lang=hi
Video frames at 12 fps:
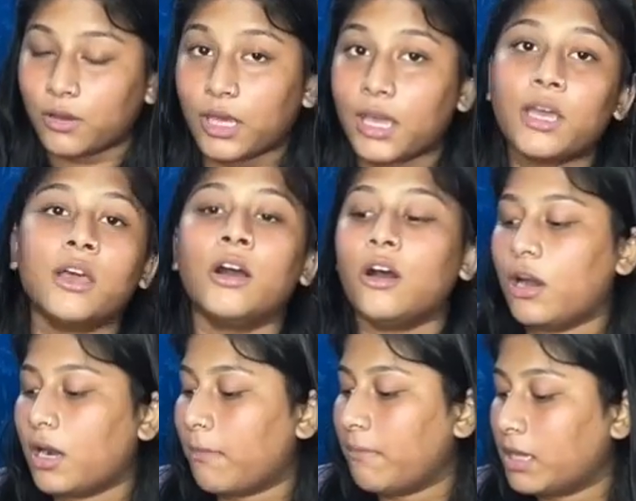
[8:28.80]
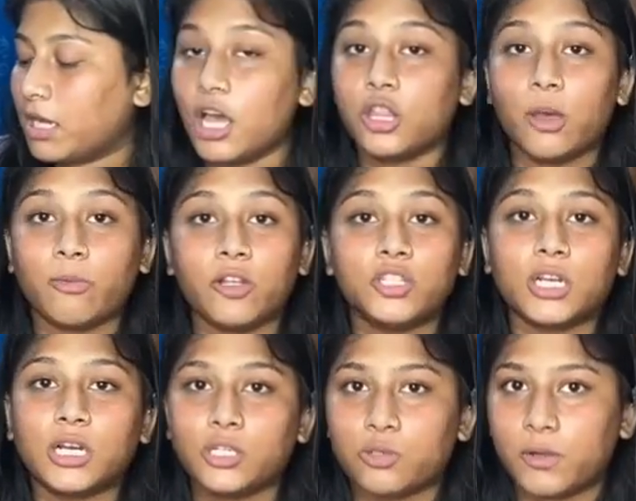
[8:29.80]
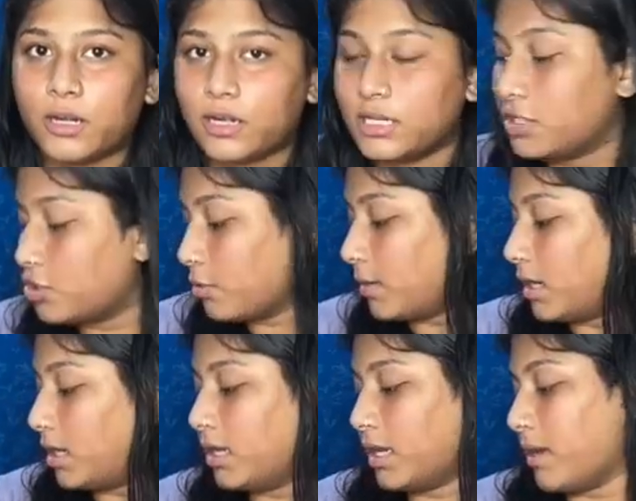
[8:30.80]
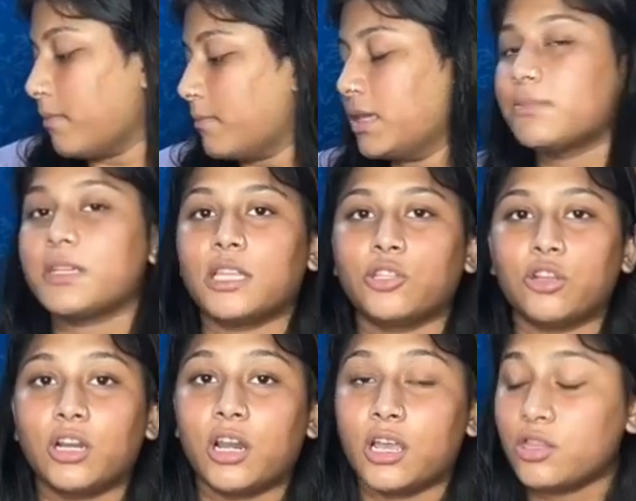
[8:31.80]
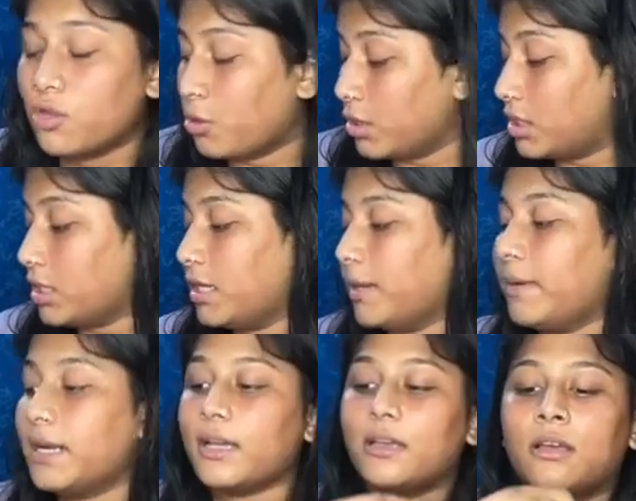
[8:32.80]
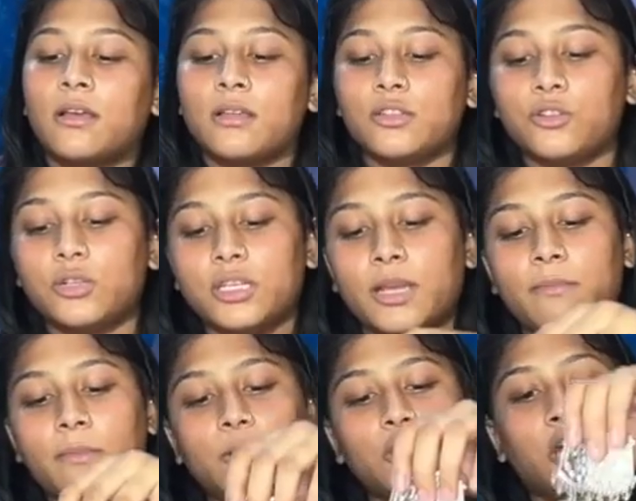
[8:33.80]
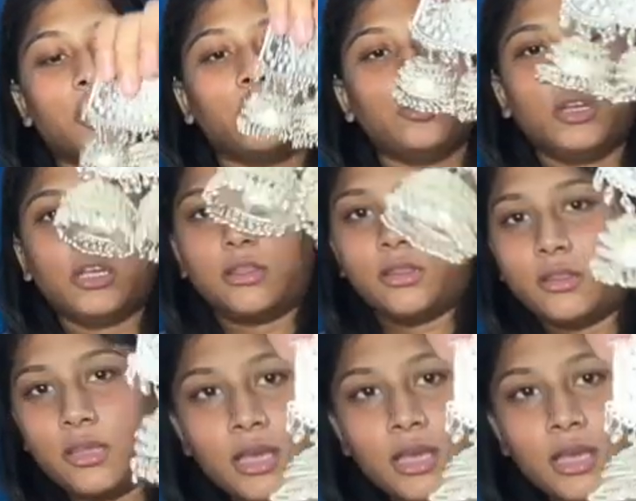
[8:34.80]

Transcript: okay? और अब मैं दिखाती हूँ आपको जंक ज्वेलरीज जो मैंने लिया है मतलब ज़्यादा तो नहीं ली थोड़ी सी ली है बट जो लिया है मैं आपको दिखा देती हूँ